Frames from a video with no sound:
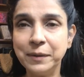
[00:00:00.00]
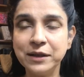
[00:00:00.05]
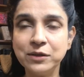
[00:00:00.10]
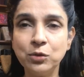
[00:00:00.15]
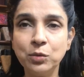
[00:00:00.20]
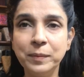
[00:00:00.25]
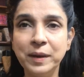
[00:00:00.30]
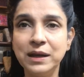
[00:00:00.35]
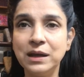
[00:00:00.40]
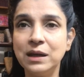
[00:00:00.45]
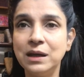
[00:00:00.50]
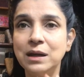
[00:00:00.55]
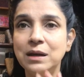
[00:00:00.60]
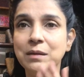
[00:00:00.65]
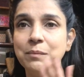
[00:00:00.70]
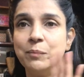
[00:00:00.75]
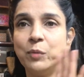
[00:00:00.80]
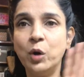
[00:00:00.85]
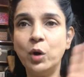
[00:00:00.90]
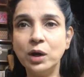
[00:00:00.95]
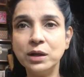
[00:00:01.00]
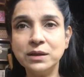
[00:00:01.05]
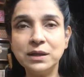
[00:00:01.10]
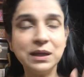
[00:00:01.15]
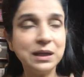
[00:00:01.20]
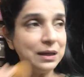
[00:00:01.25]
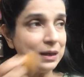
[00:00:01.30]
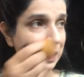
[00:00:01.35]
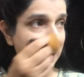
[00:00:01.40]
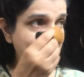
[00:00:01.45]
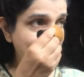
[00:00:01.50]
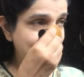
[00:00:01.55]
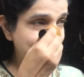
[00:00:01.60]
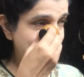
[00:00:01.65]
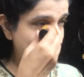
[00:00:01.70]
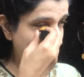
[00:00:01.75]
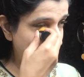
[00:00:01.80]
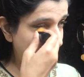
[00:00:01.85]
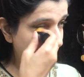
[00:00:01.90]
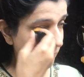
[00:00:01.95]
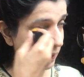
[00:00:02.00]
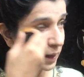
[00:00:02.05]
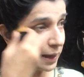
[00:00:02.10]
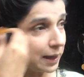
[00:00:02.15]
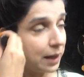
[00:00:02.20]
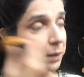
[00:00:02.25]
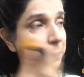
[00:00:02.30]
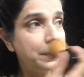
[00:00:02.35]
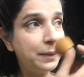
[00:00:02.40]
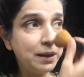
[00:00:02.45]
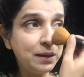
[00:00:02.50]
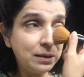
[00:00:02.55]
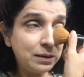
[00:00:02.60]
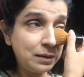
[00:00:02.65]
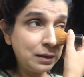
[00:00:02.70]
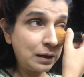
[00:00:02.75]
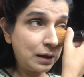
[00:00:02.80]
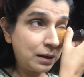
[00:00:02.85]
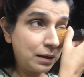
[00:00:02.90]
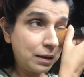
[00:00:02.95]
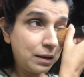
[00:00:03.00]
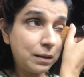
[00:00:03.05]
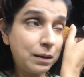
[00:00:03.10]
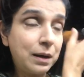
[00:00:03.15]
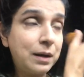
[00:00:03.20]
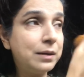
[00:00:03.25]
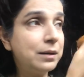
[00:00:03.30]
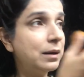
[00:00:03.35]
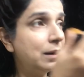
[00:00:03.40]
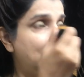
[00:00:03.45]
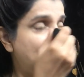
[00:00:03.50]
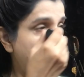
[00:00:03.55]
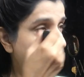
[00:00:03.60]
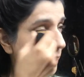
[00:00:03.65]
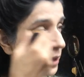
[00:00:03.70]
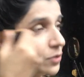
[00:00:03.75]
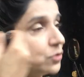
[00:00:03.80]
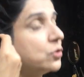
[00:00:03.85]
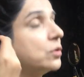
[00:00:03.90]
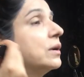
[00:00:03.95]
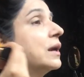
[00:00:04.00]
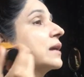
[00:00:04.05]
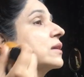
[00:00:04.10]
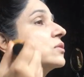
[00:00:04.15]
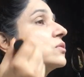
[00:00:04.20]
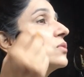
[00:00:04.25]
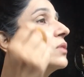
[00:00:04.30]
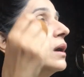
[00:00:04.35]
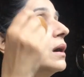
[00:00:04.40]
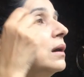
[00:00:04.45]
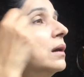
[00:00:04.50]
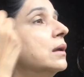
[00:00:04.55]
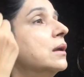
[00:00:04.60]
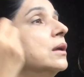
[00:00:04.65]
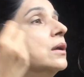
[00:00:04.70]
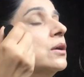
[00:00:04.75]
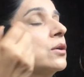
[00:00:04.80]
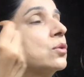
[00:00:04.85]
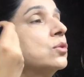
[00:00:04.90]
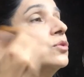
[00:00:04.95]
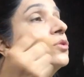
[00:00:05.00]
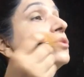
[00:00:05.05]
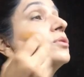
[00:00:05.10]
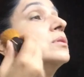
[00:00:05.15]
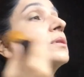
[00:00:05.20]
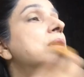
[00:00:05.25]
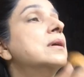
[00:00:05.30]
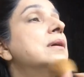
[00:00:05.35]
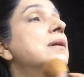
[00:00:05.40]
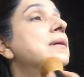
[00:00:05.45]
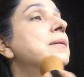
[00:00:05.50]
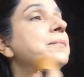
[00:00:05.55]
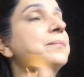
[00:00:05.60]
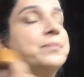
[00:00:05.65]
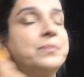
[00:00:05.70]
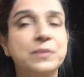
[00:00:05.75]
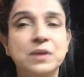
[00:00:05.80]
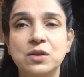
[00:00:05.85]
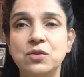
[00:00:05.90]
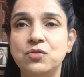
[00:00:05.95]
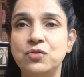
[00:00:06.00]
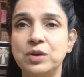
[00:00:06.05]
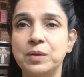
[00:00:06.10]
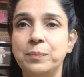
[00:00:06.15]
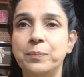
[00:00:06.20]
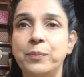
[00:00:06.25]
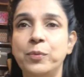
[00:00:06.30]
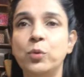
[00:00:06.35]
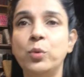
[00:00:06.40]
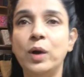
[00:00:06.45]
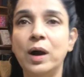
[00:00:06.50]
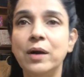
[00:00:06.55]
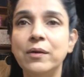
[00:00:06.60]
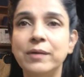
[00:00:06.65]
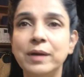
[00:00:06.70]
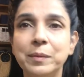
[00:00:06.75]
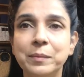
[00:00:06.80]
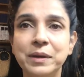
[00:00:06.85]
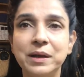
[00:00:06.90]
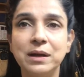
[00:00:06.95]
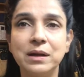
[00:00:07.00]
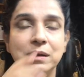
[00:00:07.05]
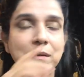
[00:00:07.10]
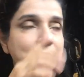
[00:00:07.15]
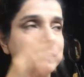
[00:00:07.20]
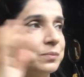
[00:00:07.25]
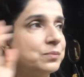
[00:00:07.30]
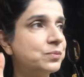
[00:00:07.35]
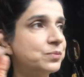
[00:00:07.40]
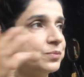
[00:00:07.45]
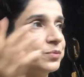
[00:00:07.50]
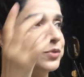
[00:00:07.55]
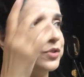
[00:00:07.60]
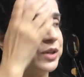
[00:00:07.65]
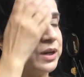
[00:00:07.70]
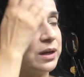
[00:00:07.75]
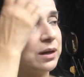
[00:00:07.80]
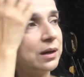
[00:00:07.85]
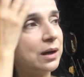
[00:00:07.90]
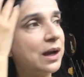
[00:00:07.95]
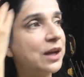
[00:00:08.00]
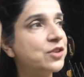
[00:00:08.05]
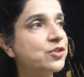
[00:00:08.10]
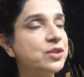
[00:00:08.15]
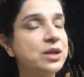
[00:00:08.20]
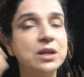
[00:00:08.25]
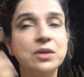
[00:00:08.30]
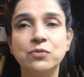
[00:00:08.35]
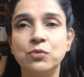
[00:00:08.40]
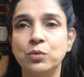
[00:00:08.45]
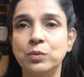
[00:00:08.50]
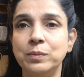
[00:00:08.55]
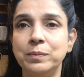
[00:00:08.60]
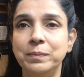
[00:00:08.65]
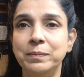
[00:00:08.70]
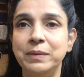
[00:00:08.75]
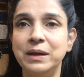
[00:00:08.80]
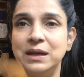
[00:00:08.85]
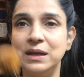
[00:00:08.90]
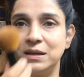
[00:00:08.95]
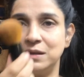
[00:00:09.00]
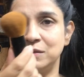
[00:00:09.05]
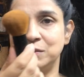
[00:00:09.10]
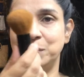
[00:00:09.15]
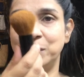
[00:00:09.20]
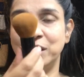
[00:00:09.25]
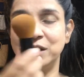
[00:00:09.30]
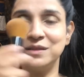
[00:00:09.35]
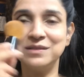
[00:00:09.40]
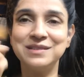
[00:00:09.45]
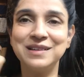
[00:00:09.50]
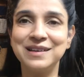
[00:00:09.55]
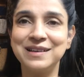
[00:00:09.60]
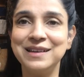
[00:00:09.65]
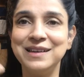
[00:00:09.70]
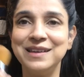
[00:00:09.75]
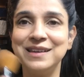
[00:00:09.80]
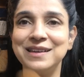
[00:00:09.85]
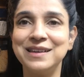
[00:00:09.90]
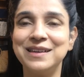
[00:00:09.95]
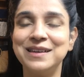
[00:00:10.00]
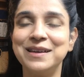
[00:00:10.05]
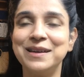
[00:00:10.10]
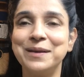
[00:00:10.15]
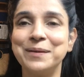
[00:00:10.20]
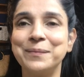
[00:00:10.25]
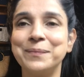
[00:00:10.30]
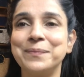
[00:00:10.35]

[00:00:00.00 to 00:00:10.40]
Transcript: है तो मैंने बहुत ही लाइट सा लगाया मैं अंडर आई जो एक्स्ट्रा कुछ ड्रिप हुआ हुआ है मेरा आई शेड वो मैंने इस ब्रश से क्लीन किया